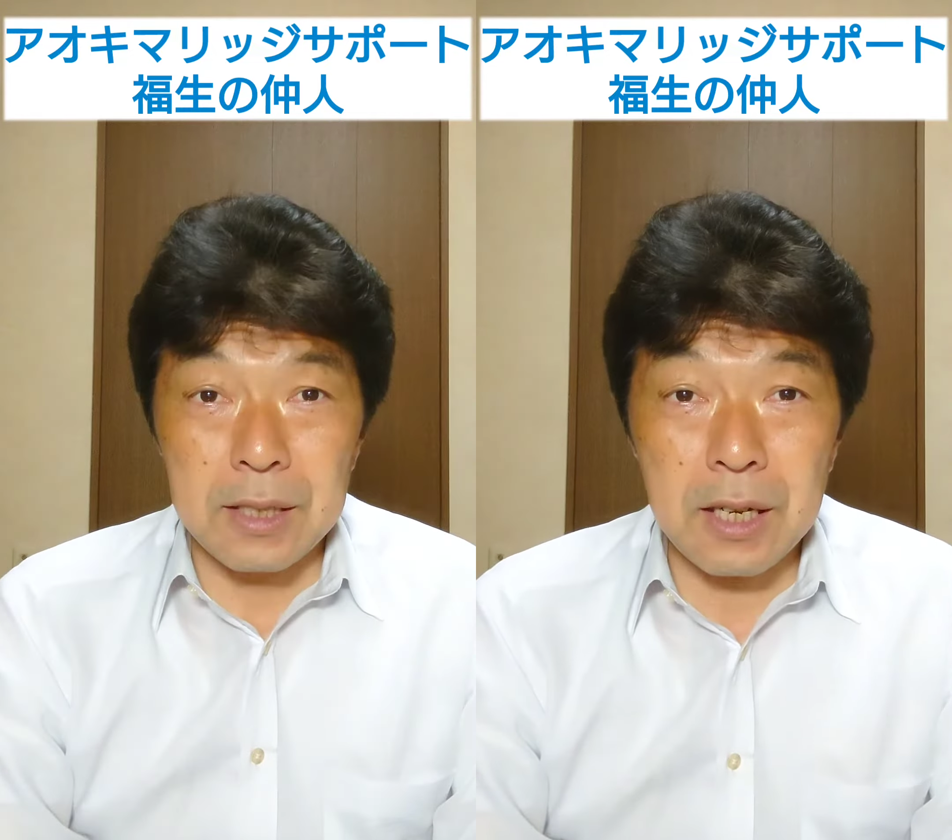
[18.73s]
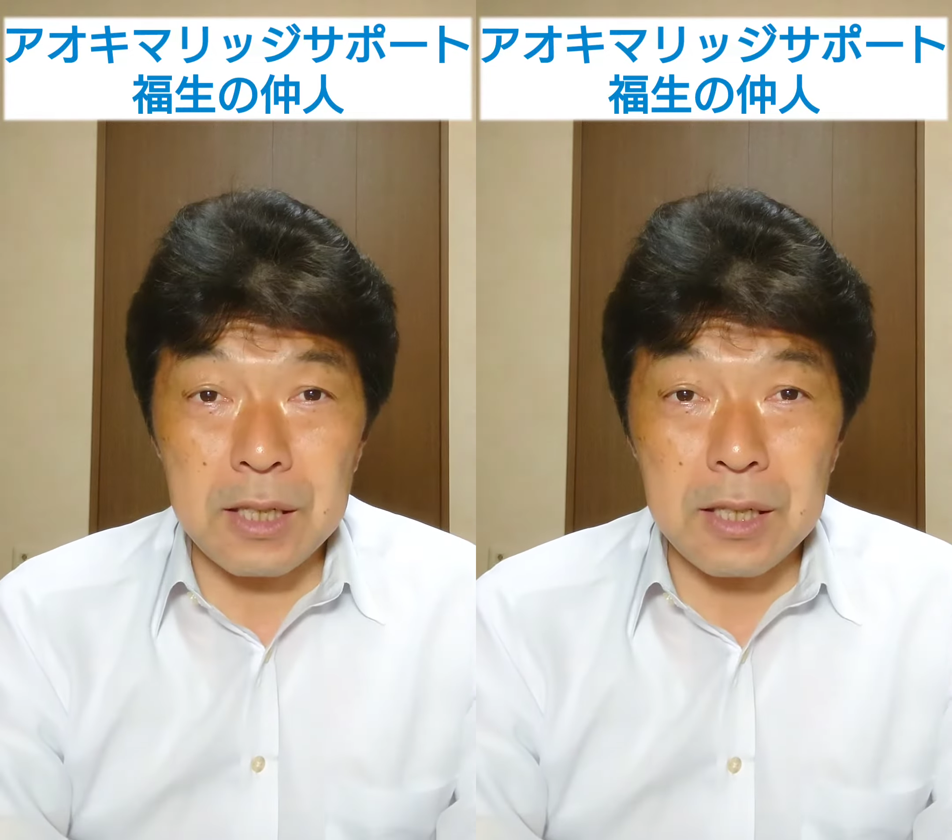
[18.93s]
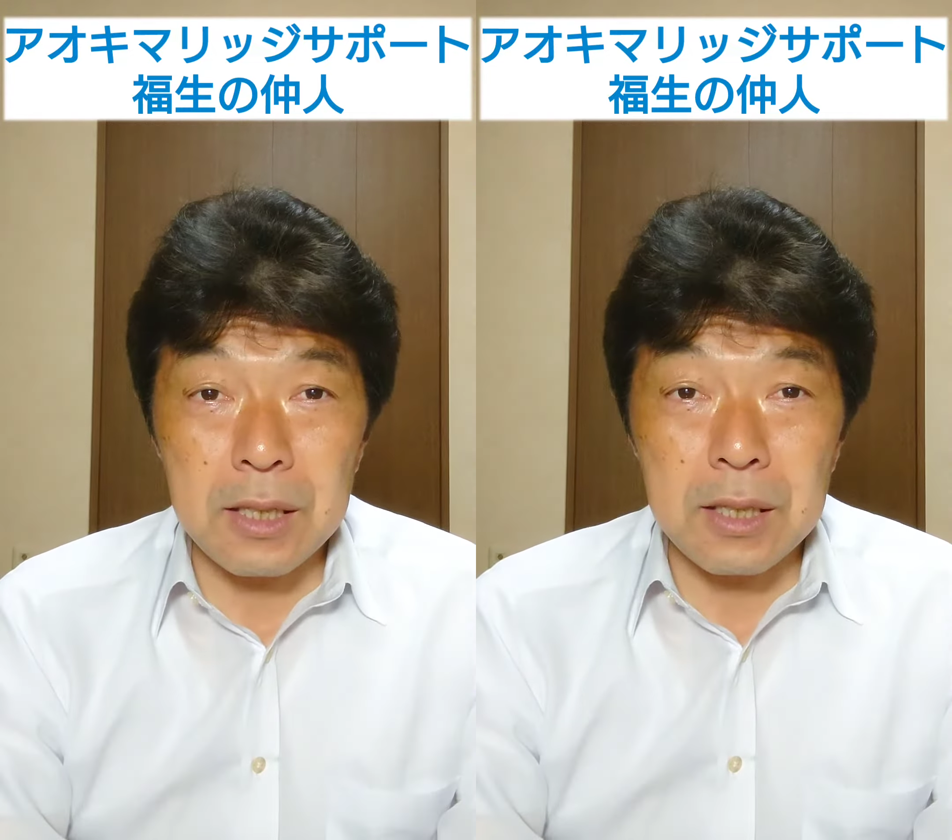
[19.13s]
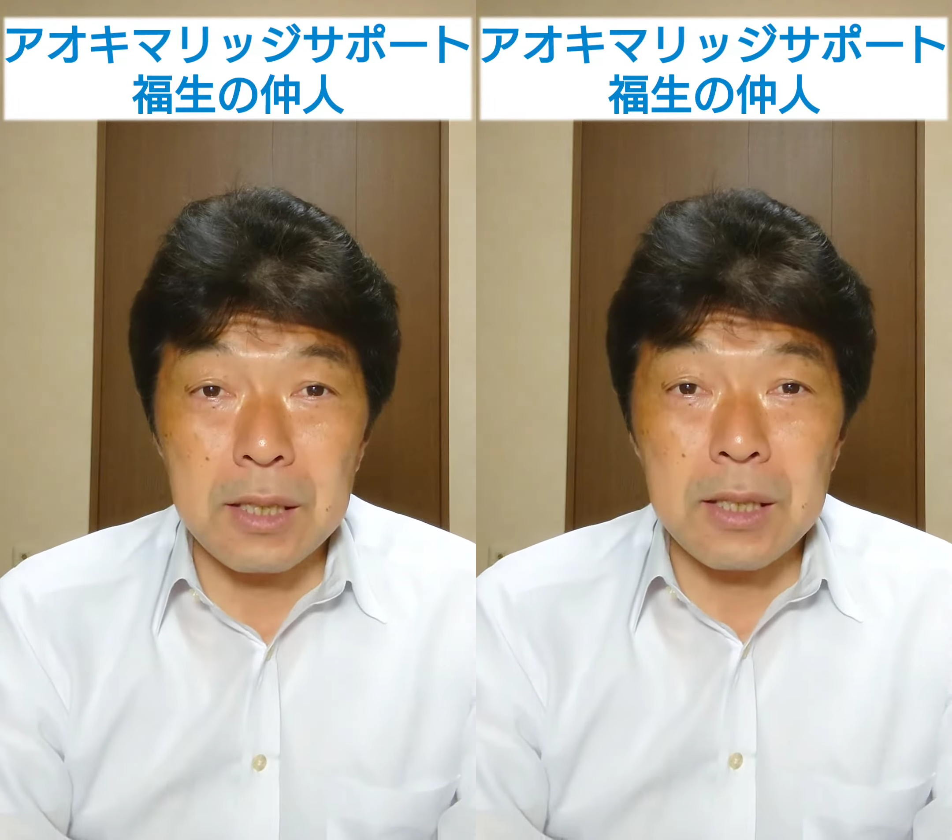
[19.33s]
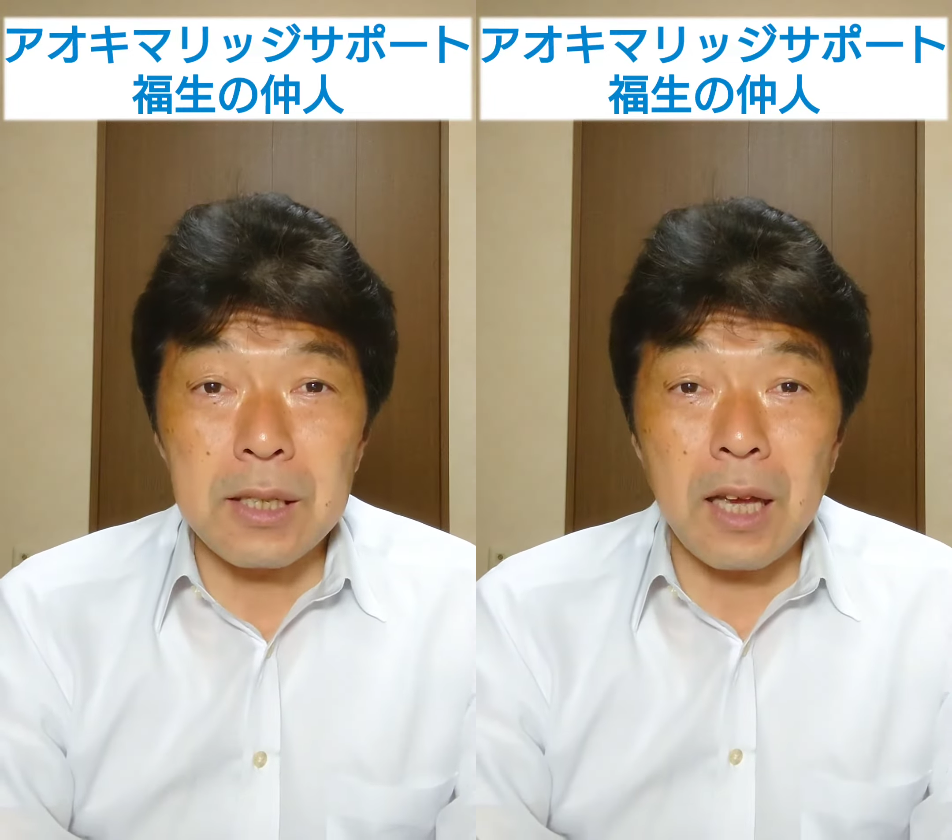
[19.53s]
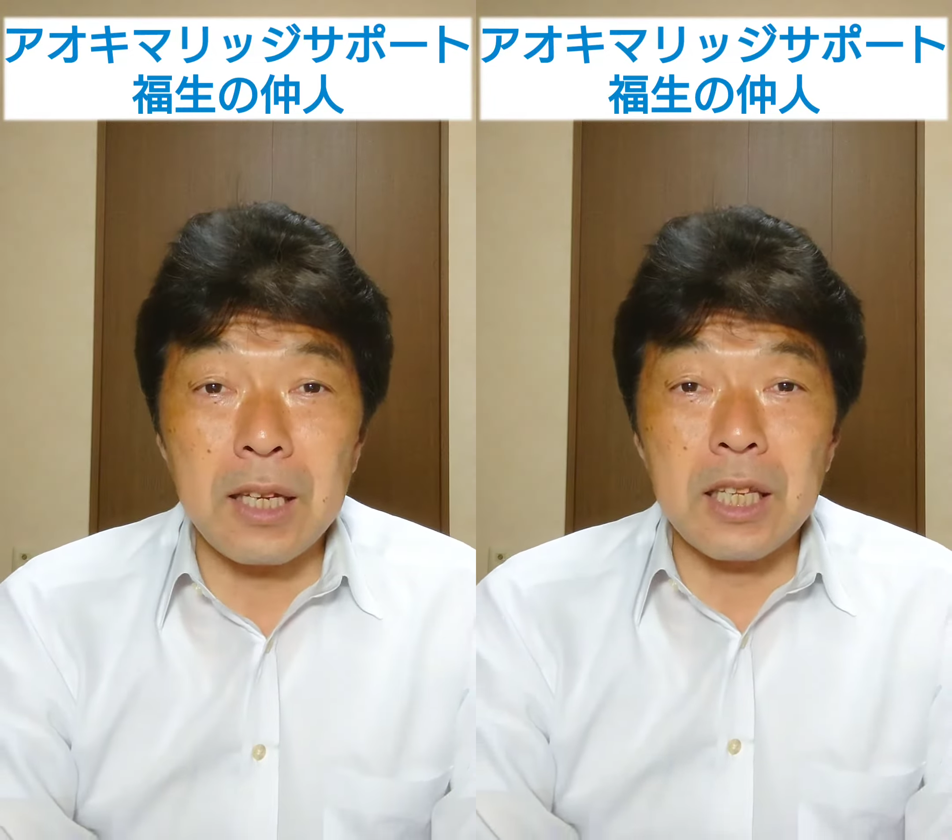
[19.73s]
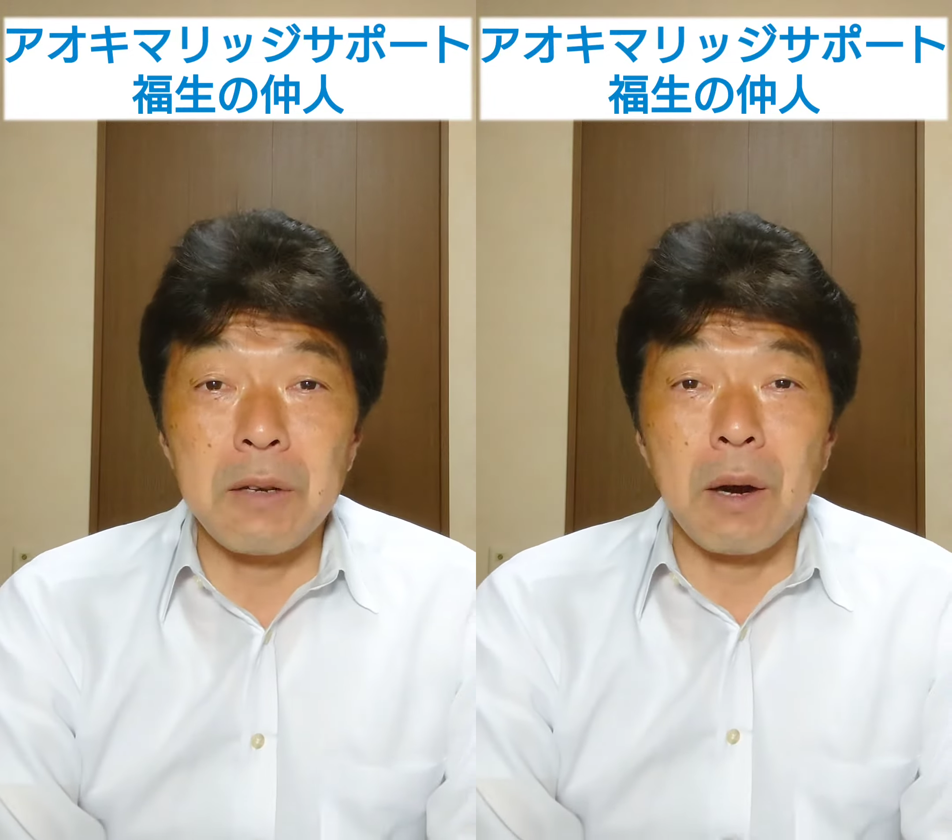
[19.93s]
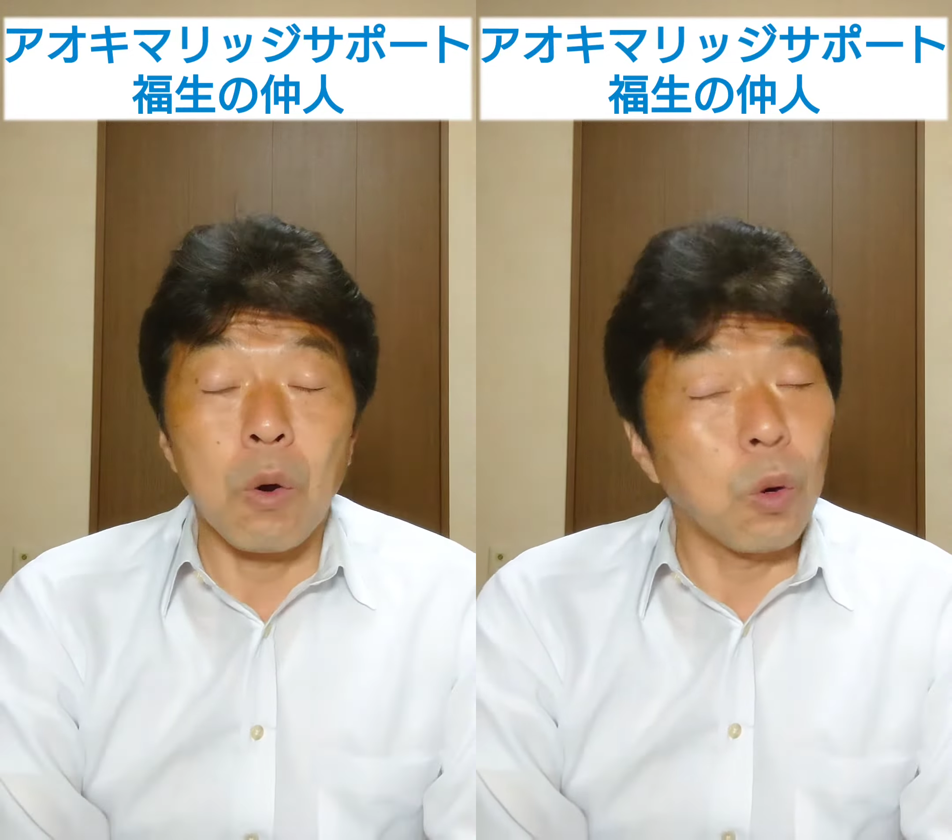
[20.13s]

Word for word: しかし最近では